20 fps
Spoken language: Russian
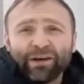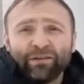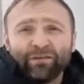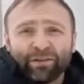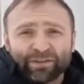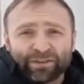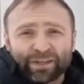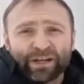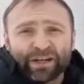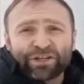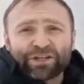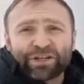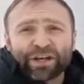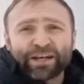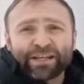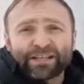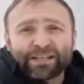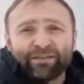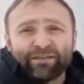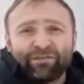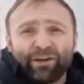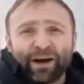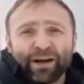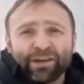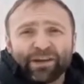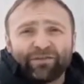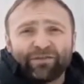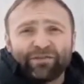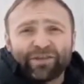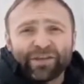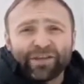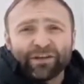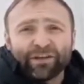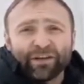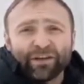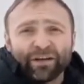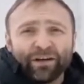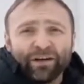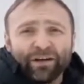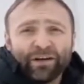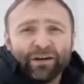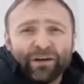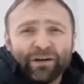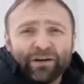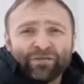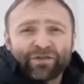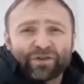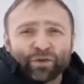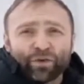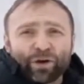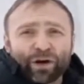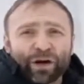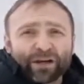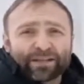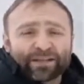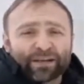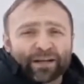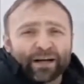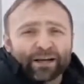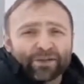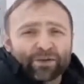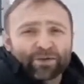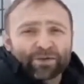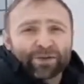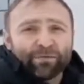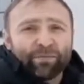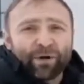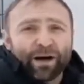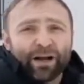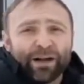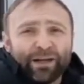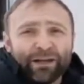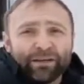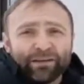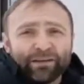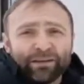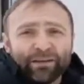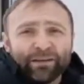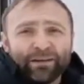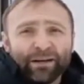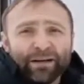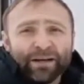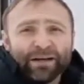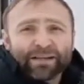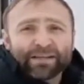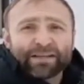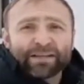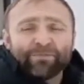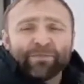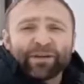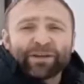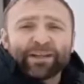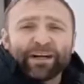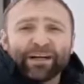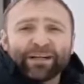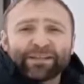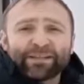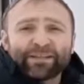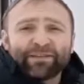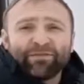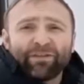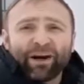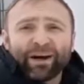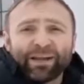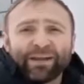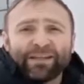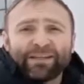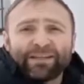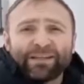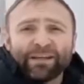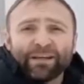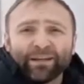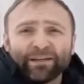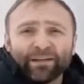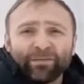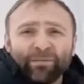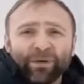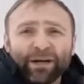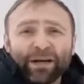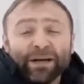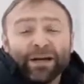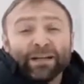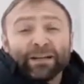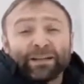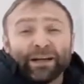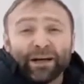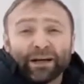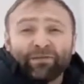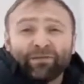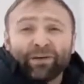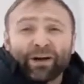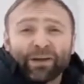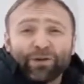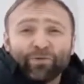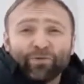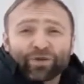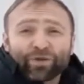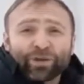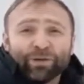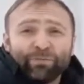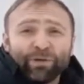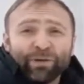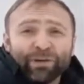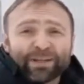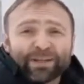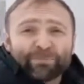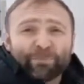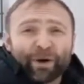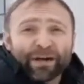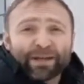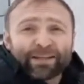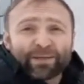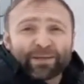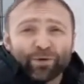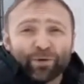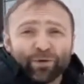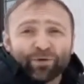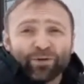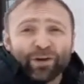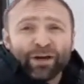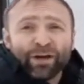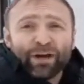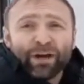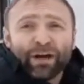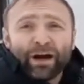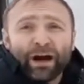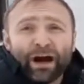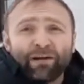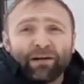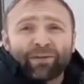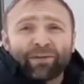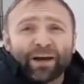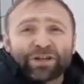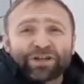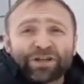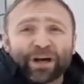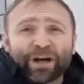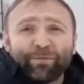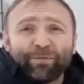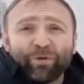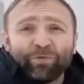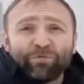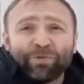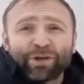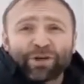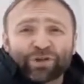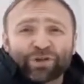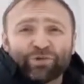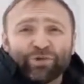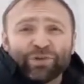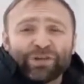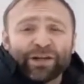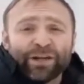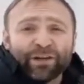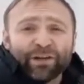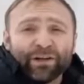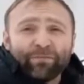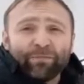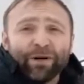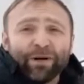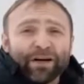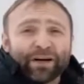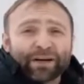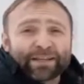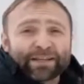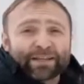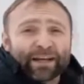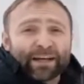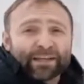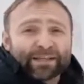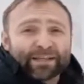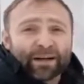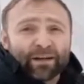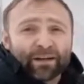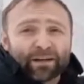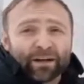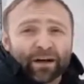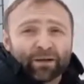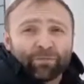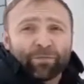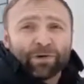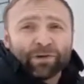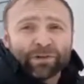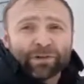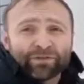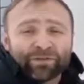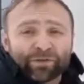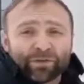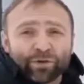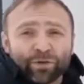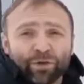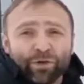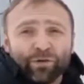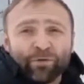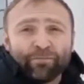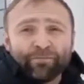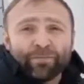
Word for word: Возвращайся, Ваня, в тело. Все как сразу заболит. Заметался Ваня телом, так Ванюша был спасен. А врачам он между делом рассказал, как было все.